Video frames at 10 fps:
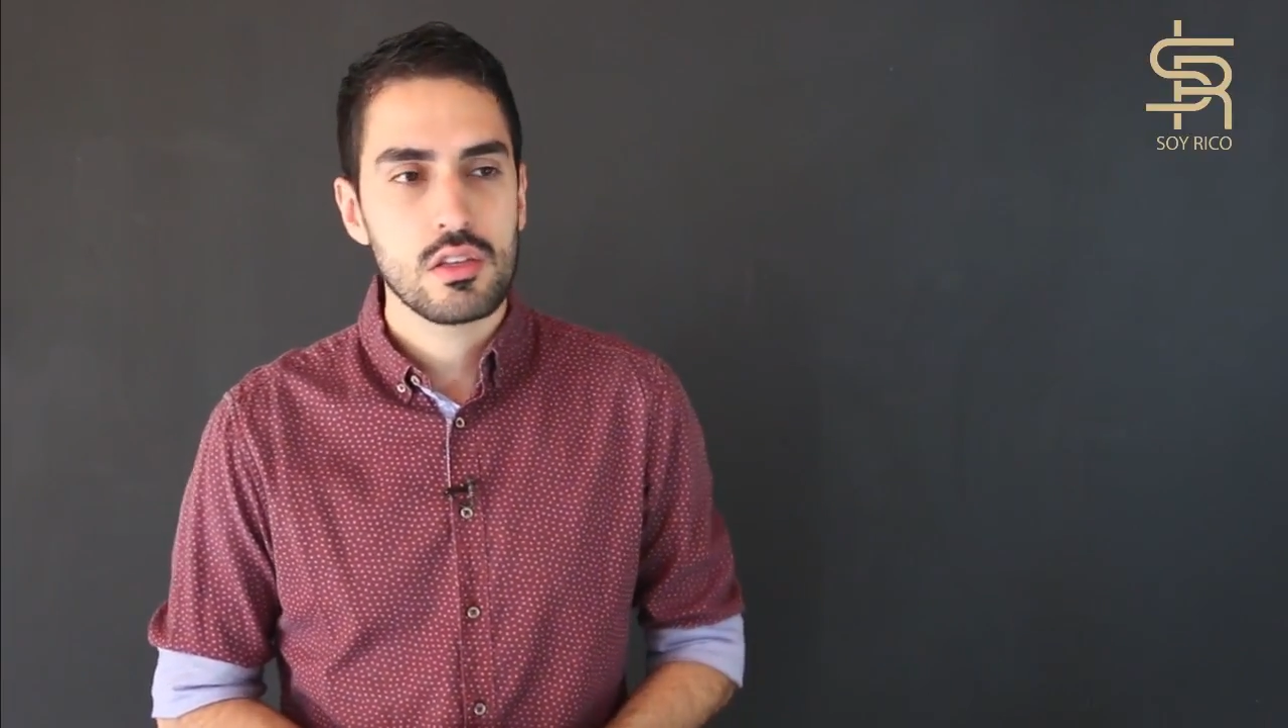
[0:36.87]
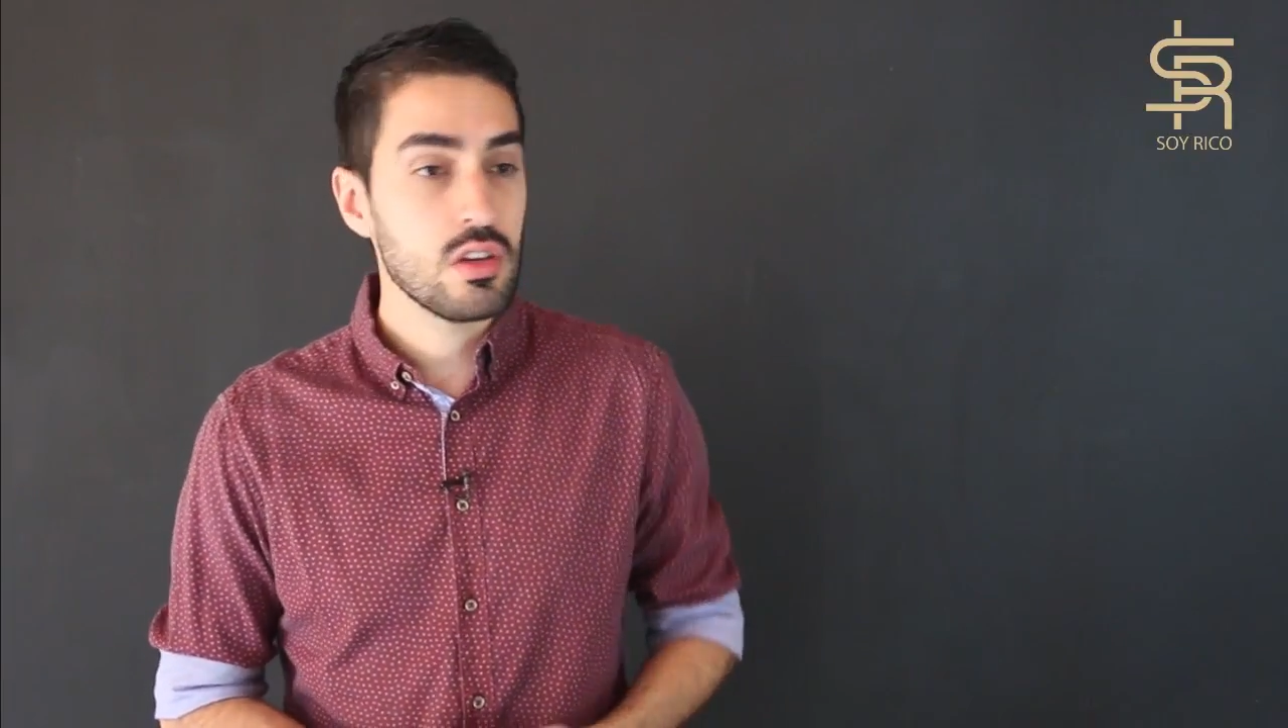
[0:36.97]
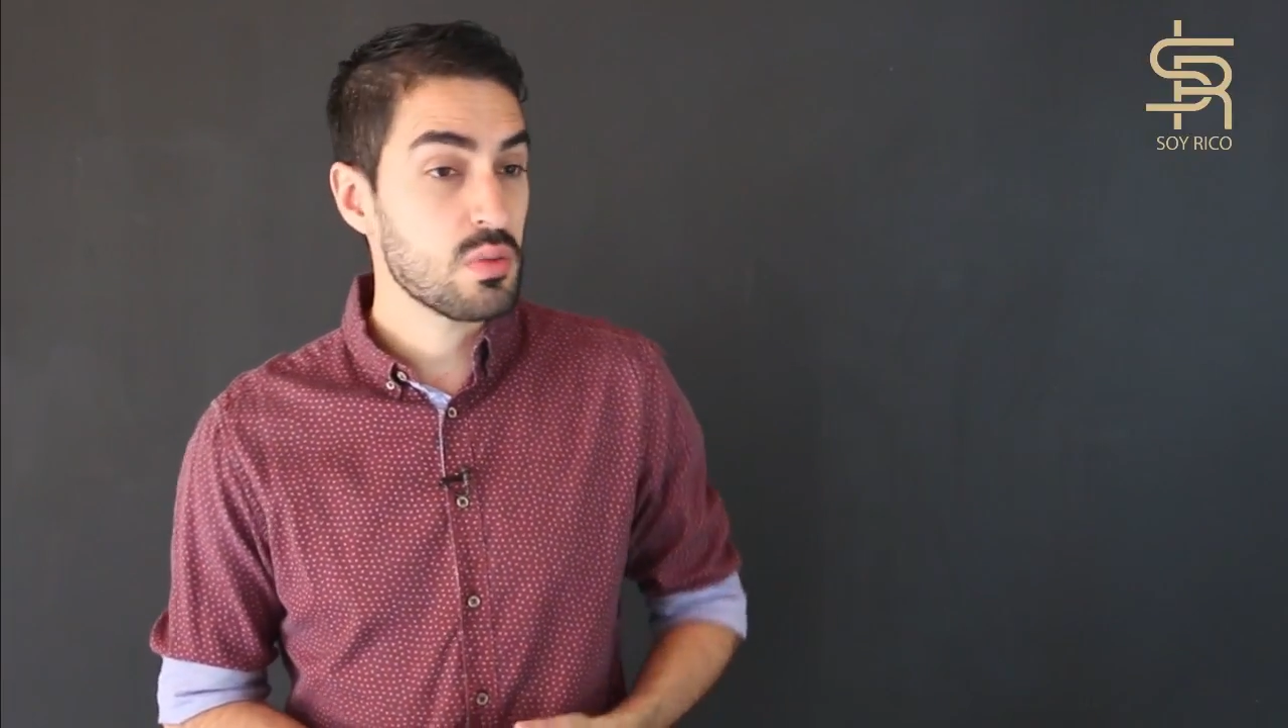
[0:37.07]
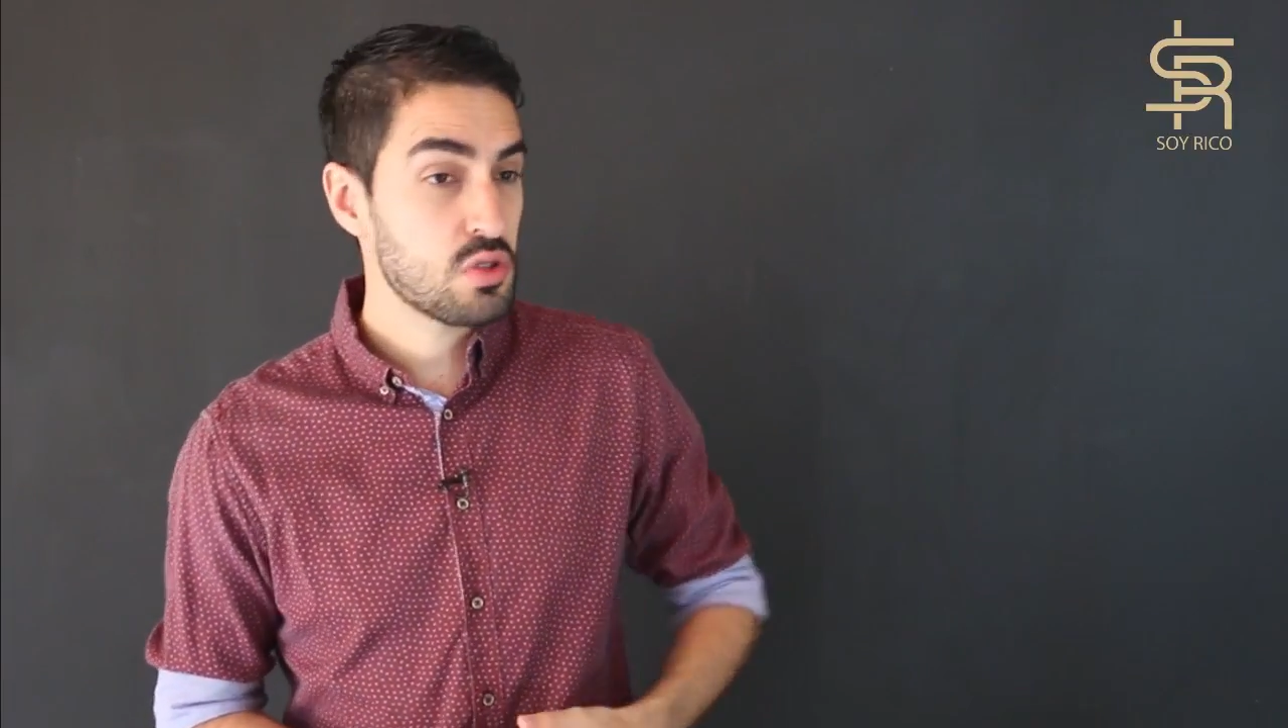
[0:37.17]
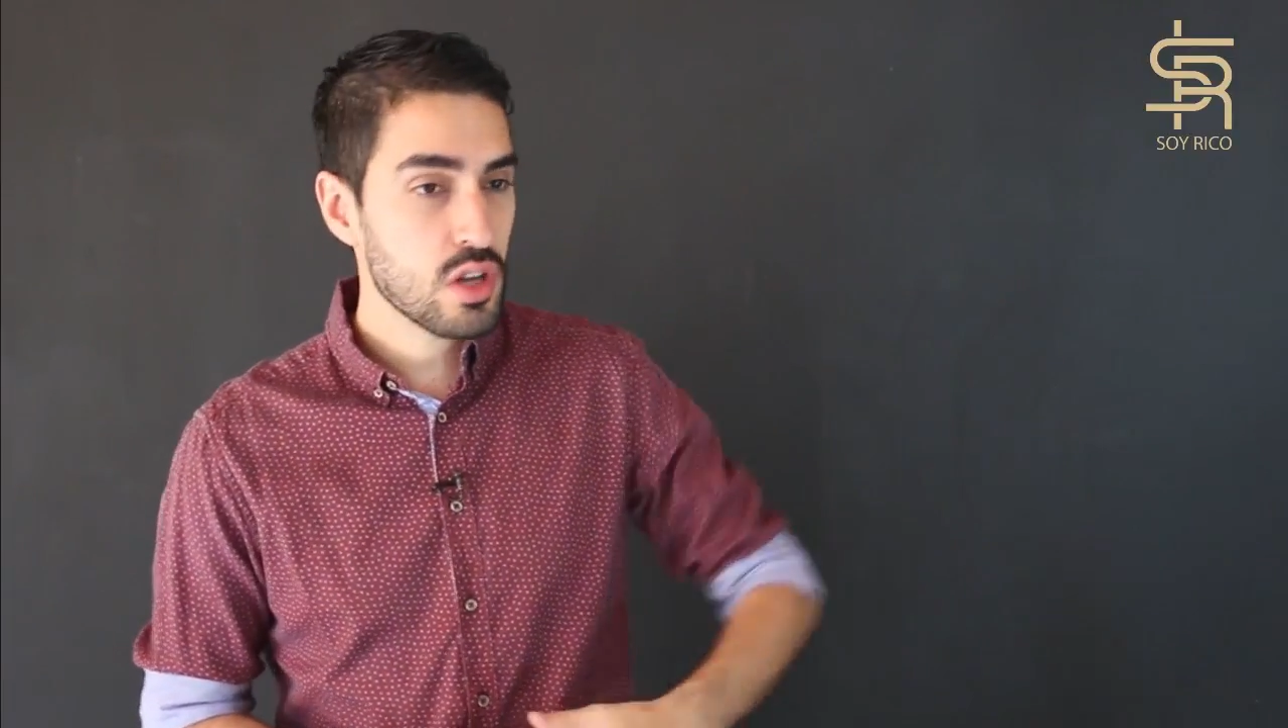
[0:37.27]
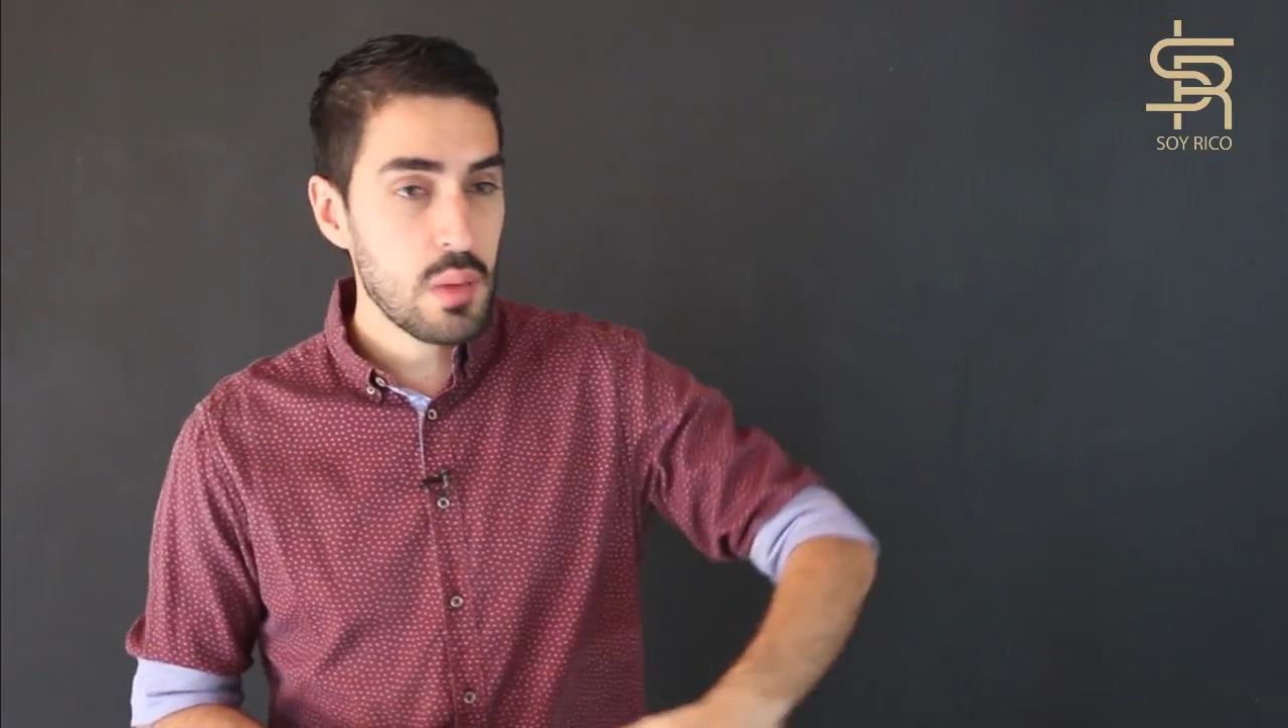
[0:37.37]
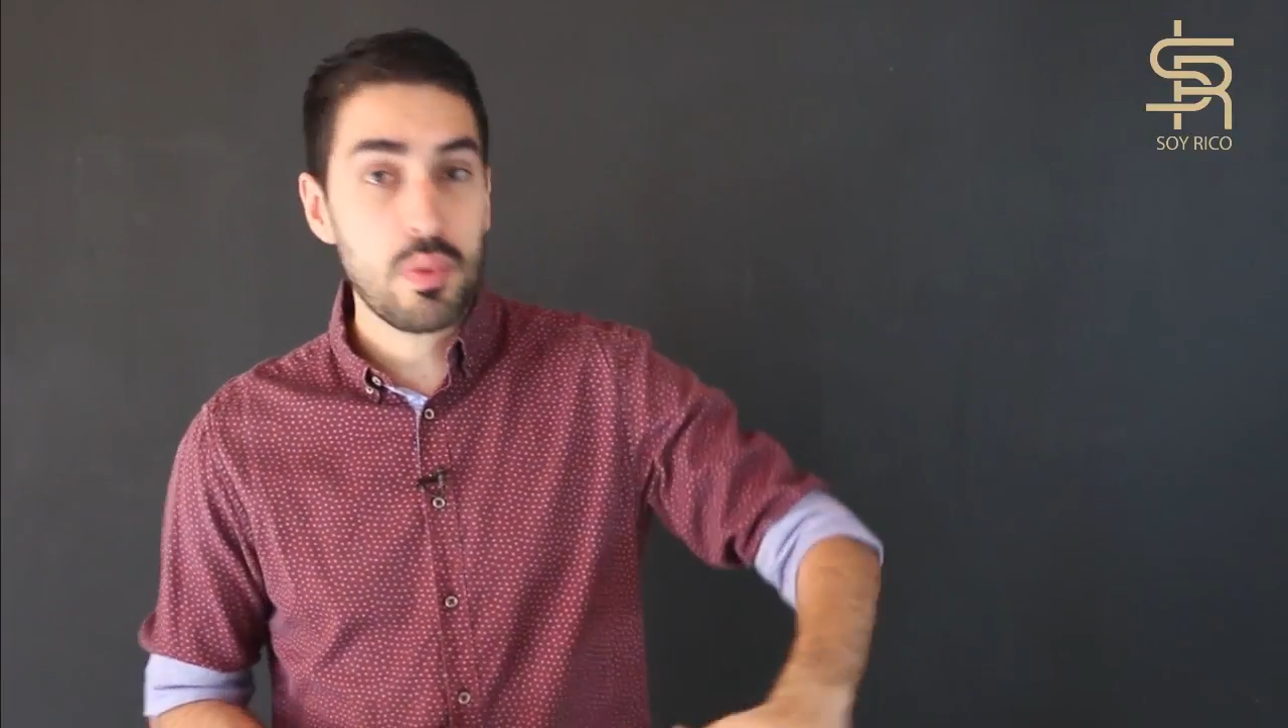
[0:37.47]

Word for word: qué opción hay